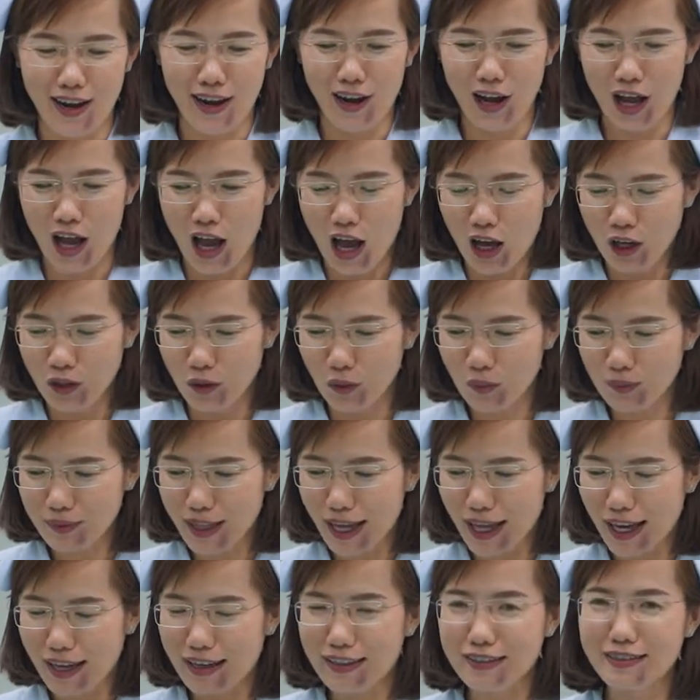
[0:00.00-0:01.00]
rồi chúng
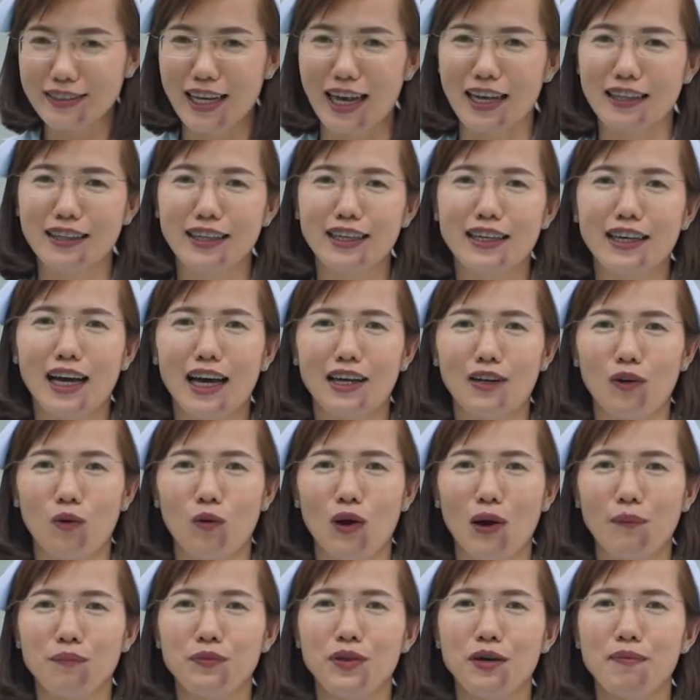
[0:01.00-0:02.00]
ta sẽ tiến hành
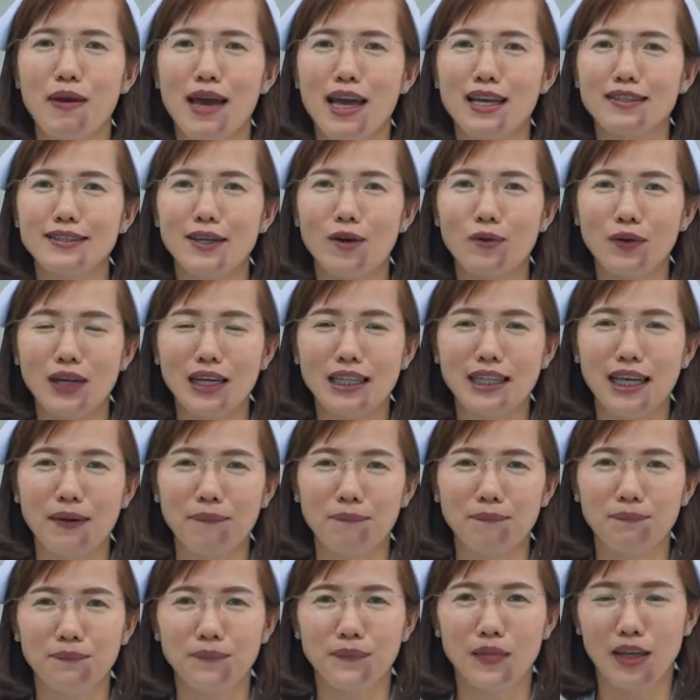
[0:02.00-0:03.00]
ủ ấm cho bé sau khi
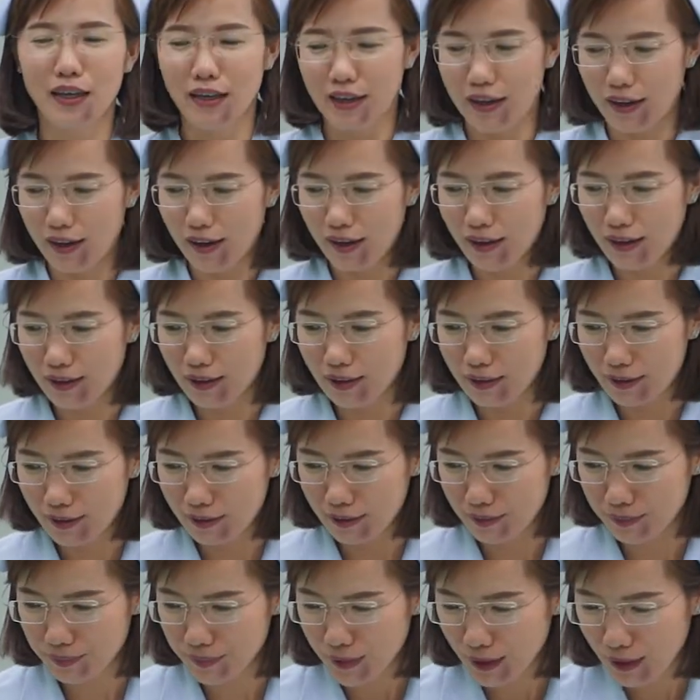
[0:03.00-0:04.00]
tắm
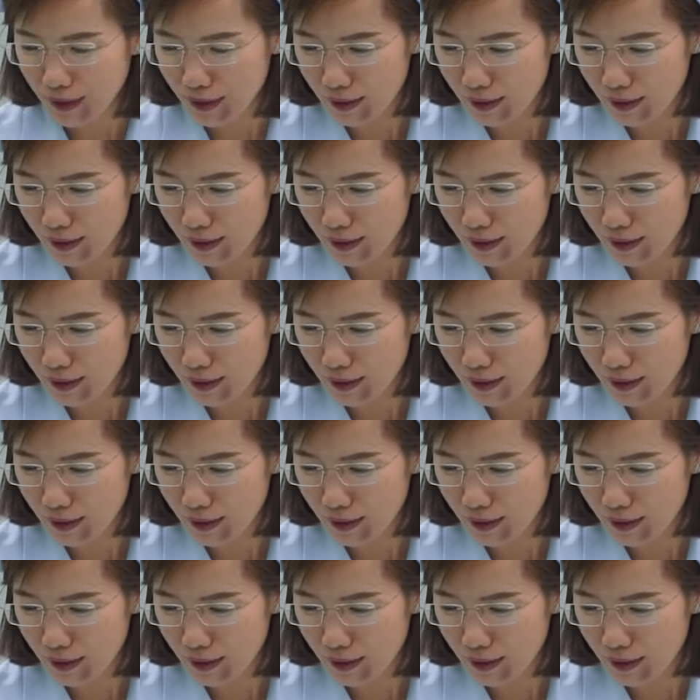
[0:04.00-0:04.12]
à,